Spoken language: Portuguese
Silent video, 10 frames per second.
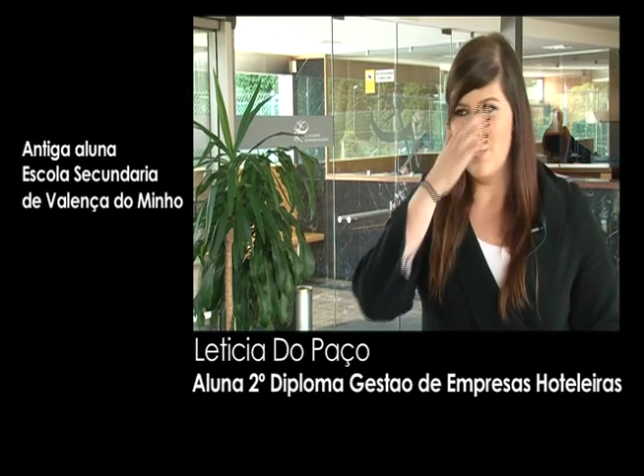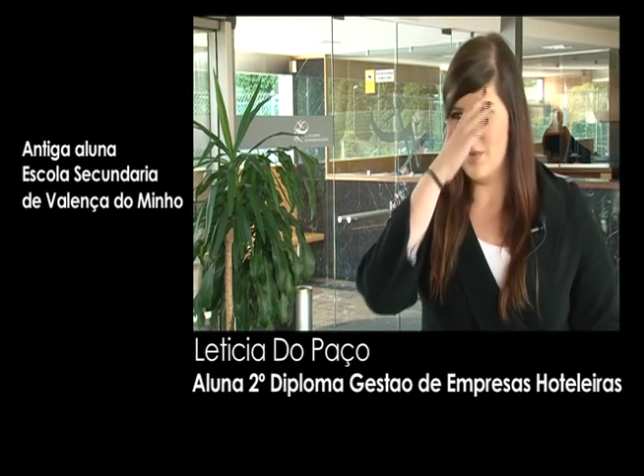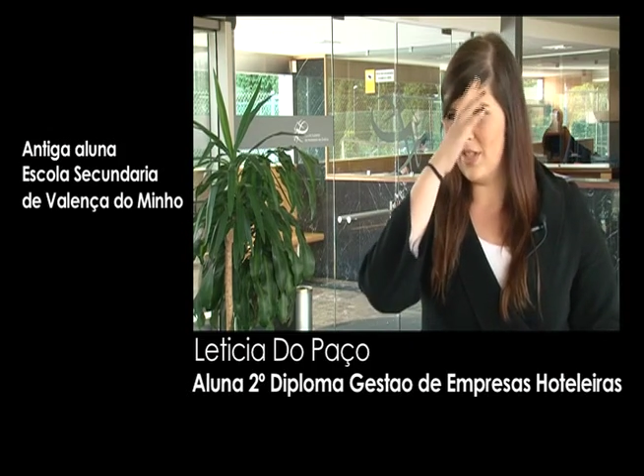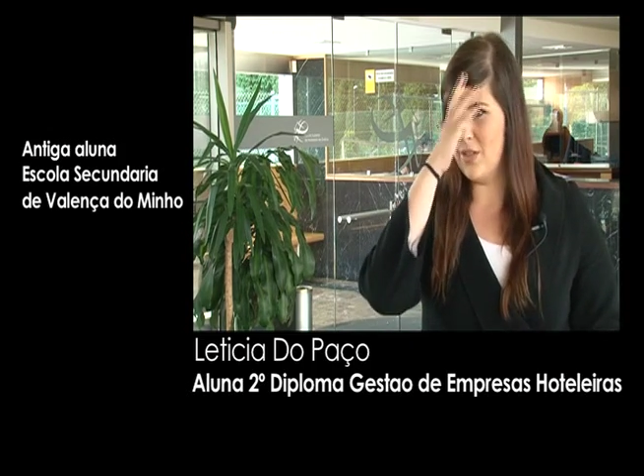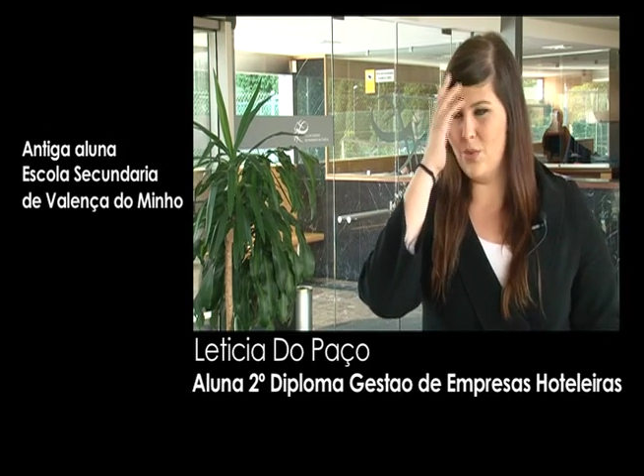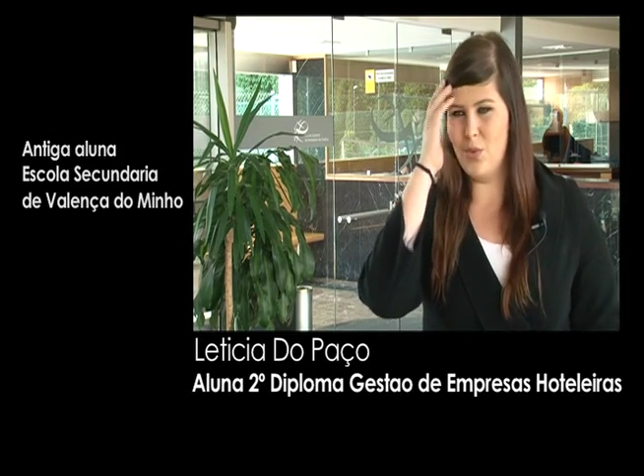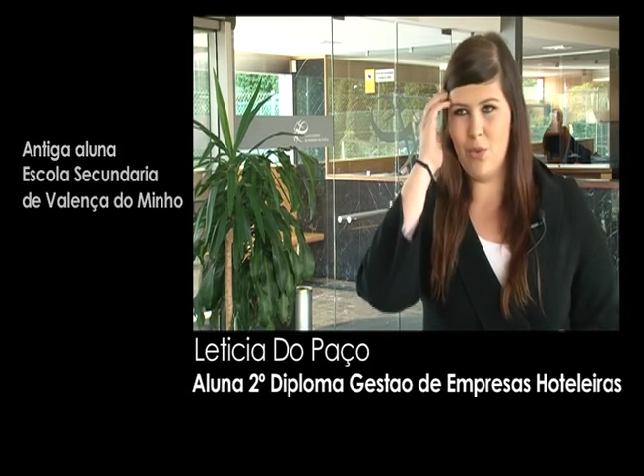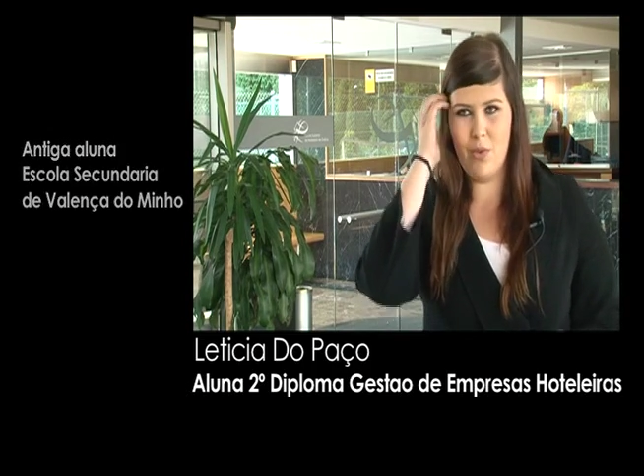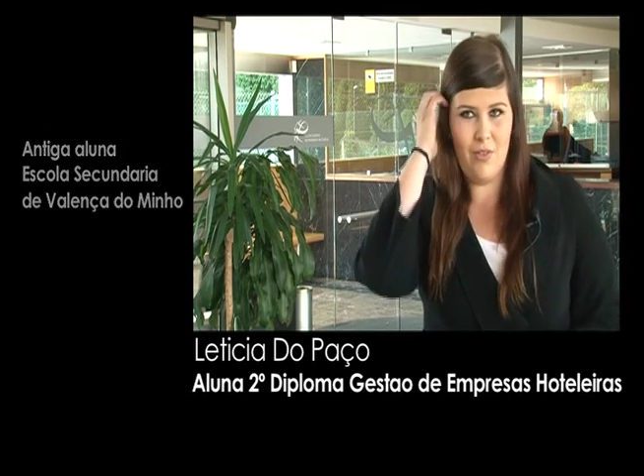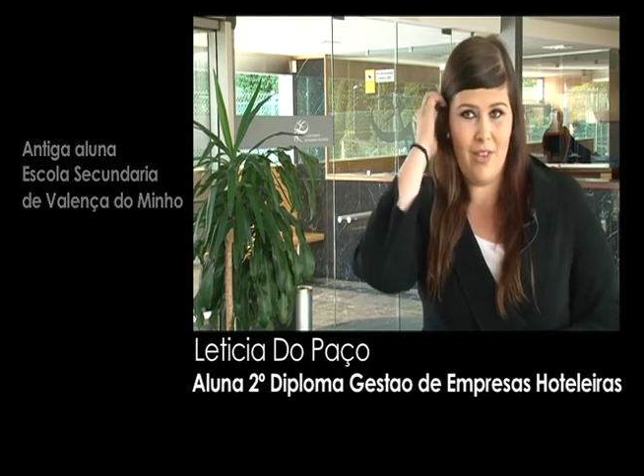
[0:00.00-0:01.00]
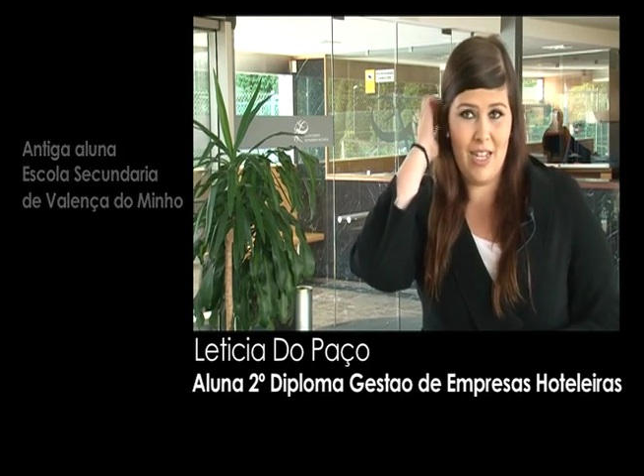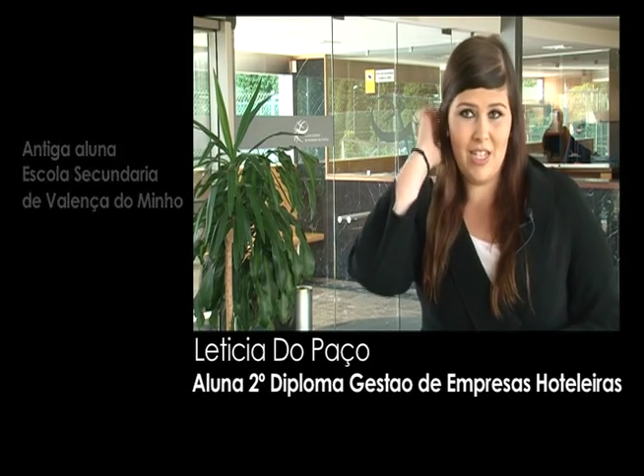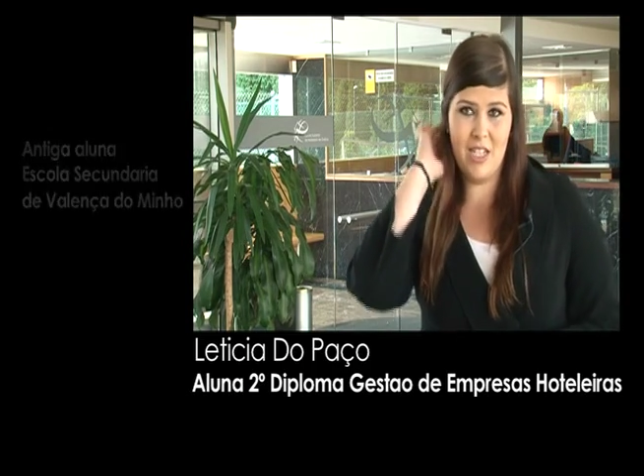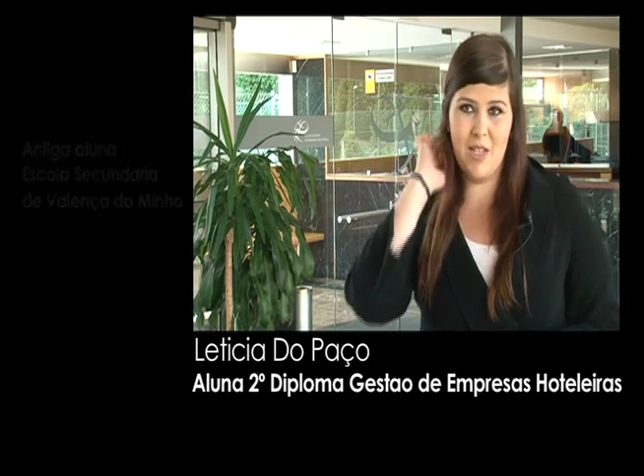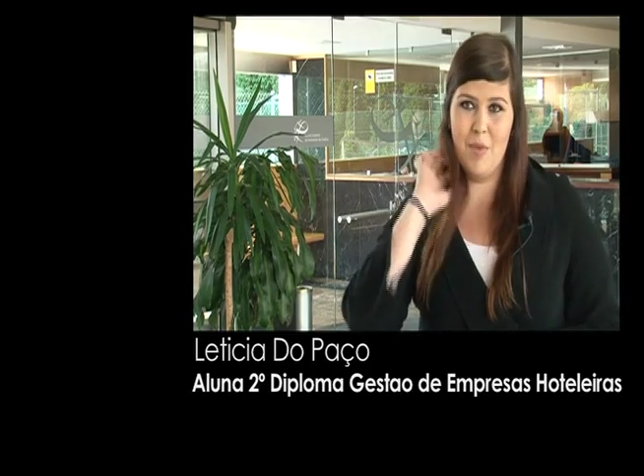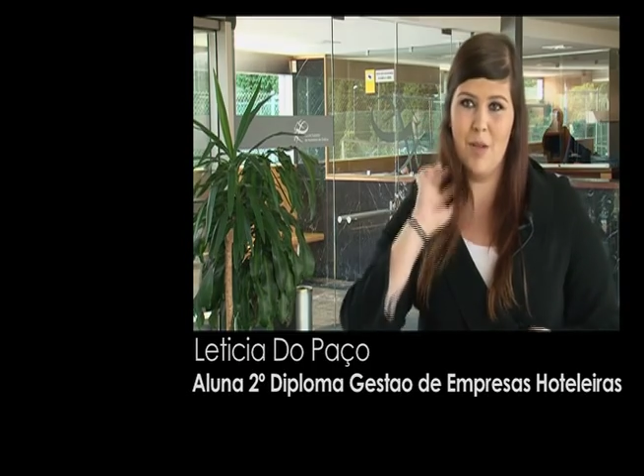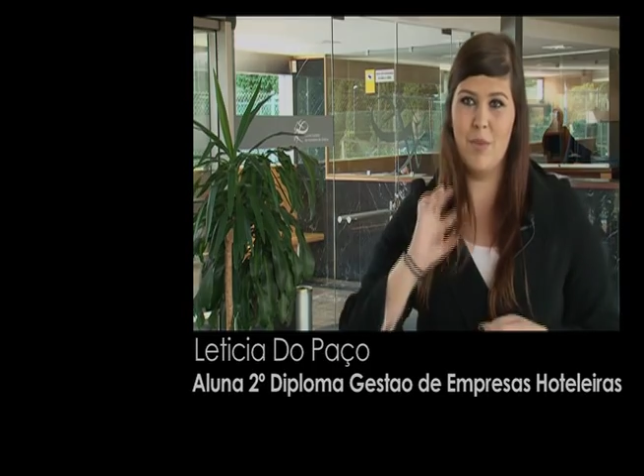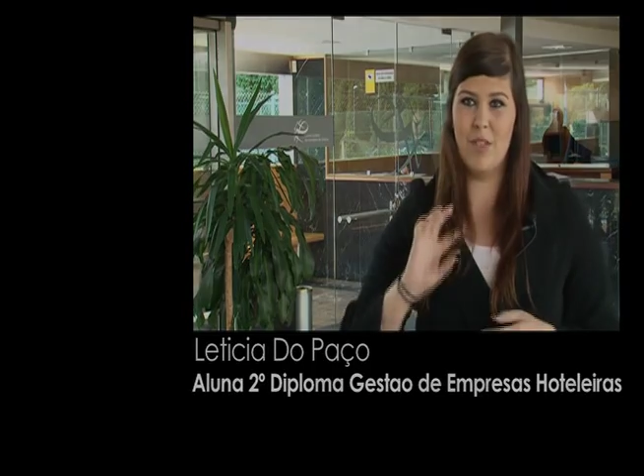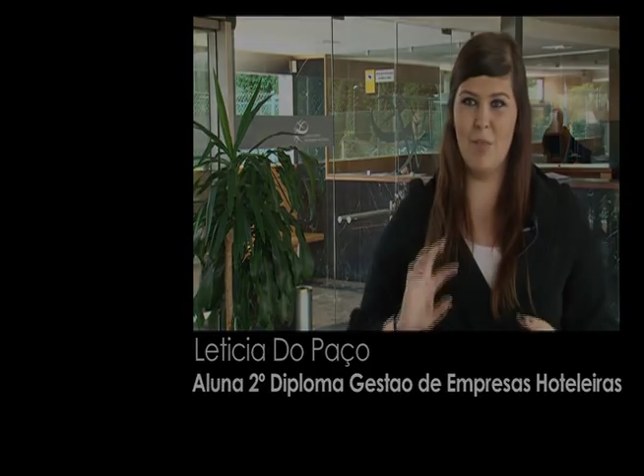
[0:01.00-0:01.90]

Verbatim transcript: portanto, e viagens também.